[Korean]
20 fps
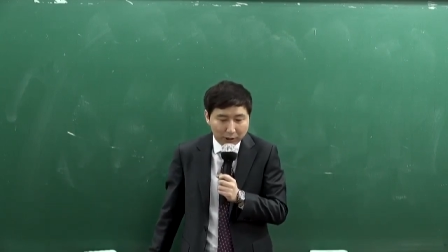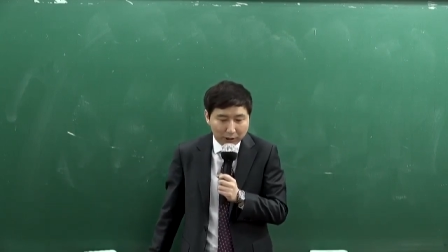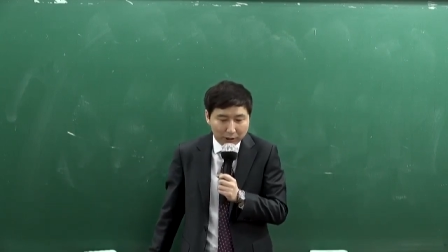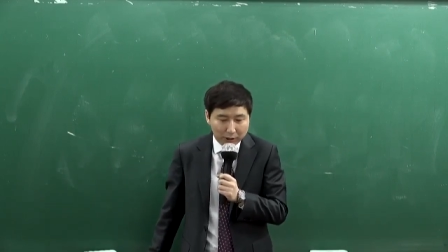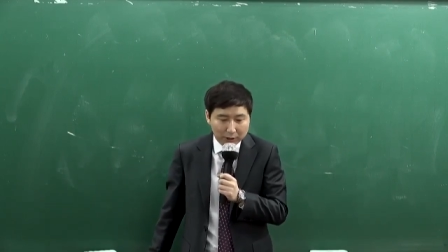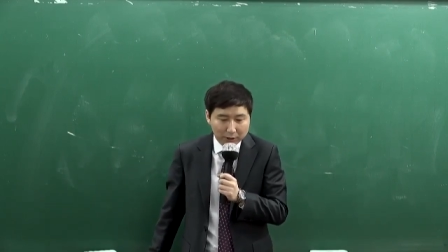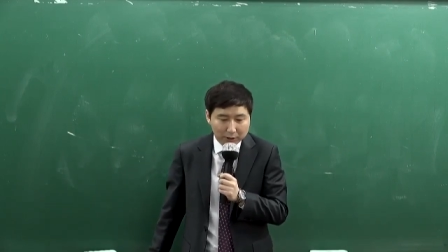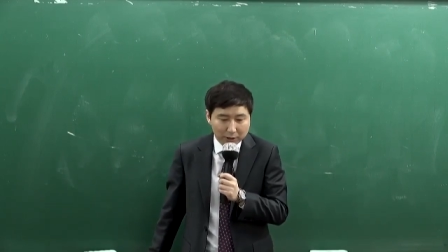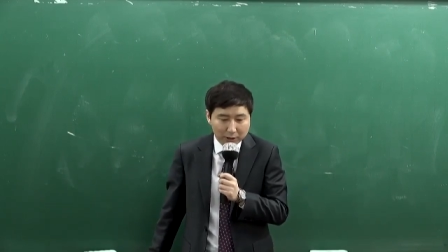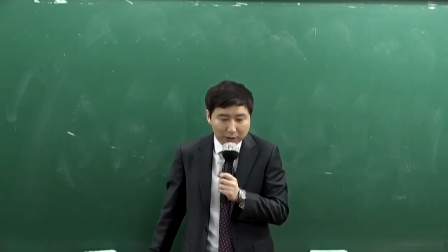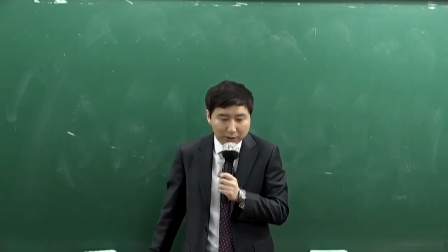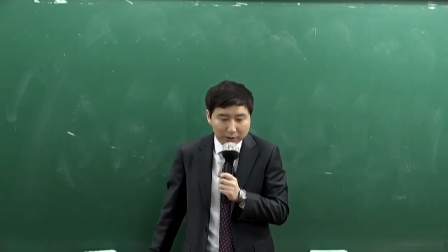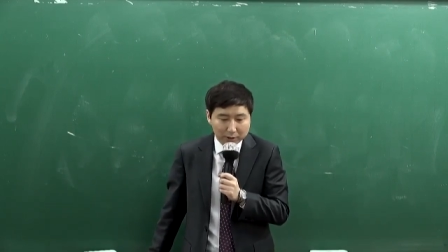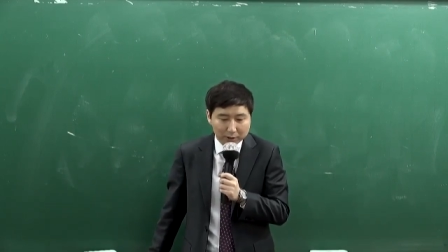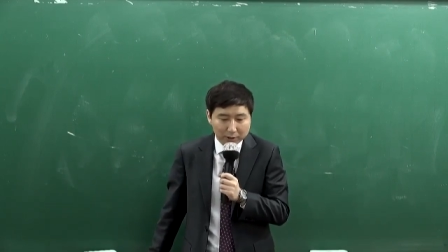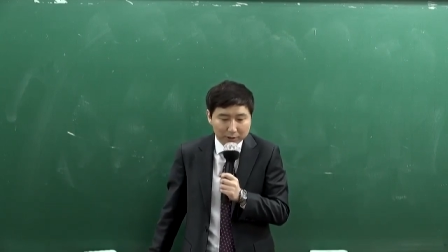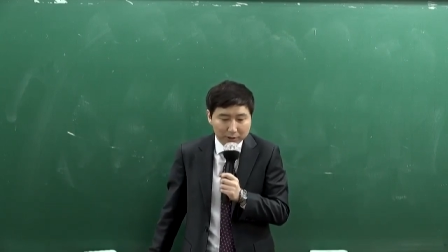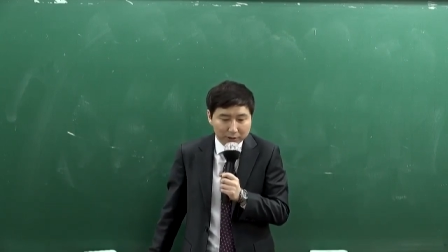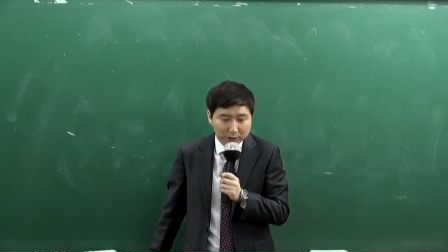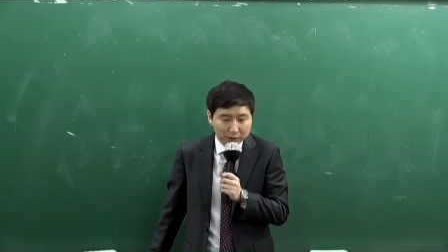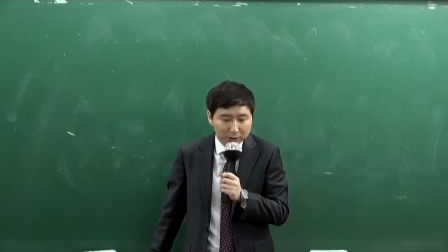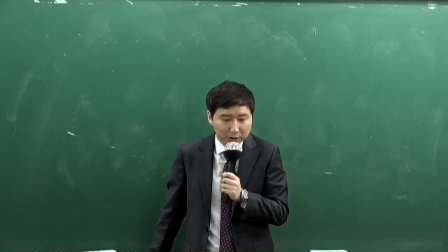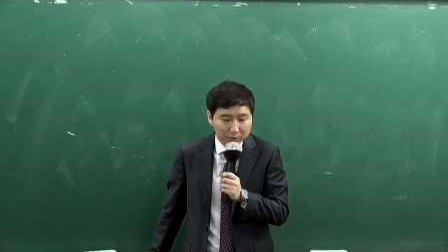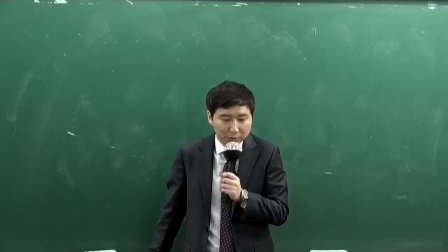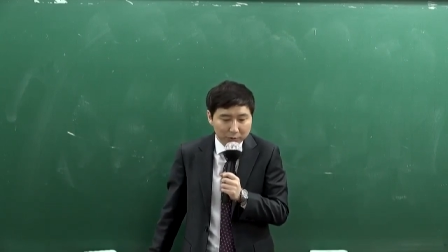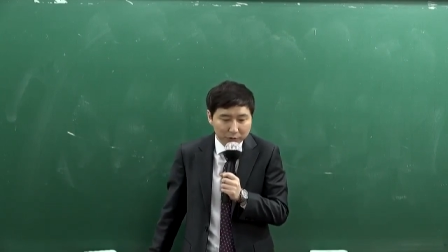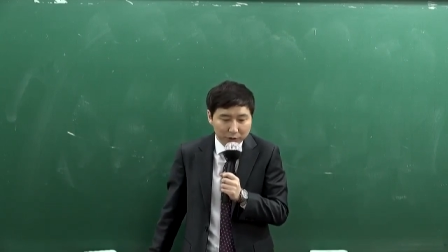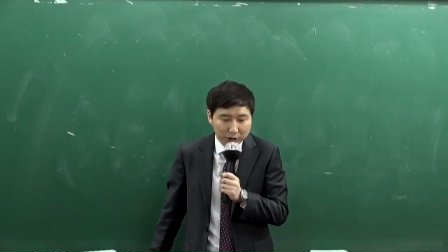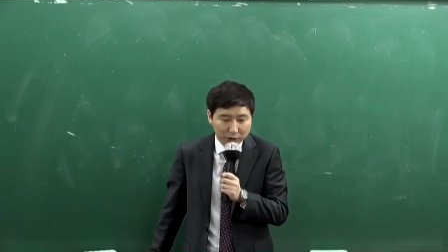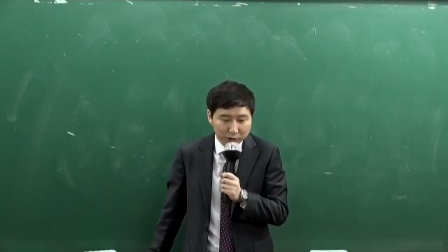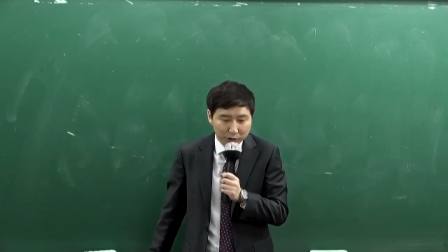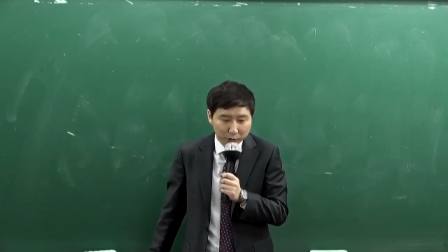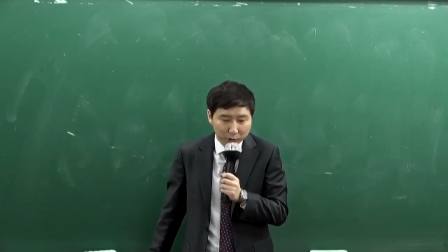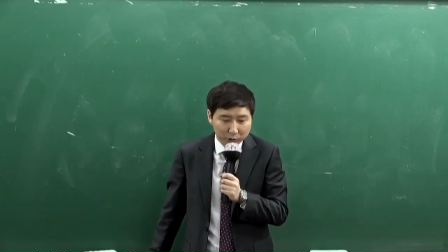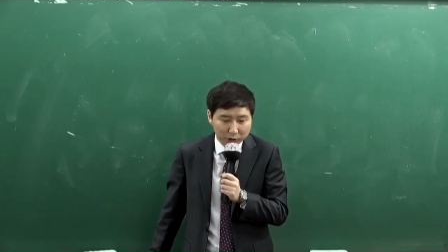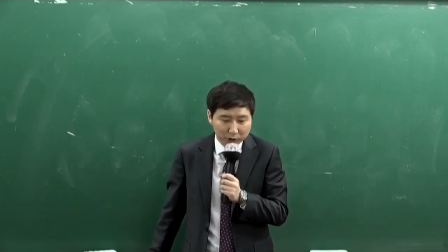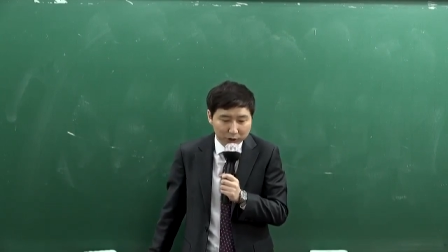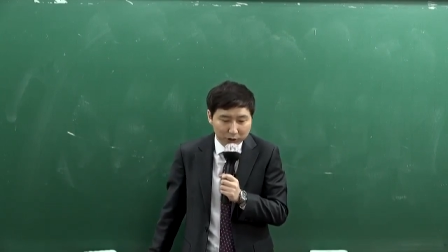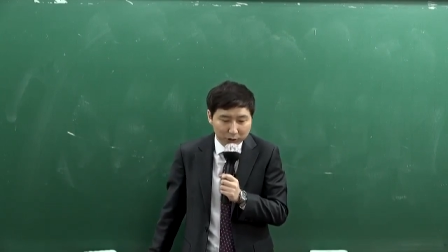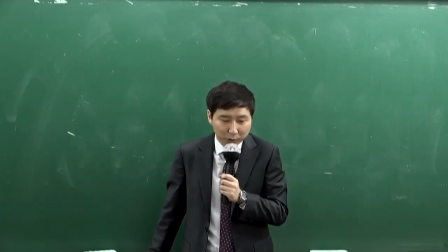A사에는 7 0명 근로자
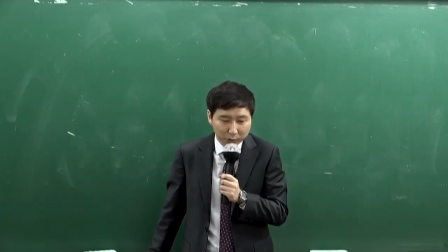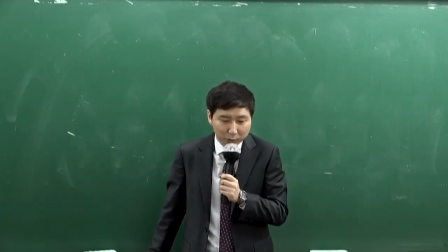조직된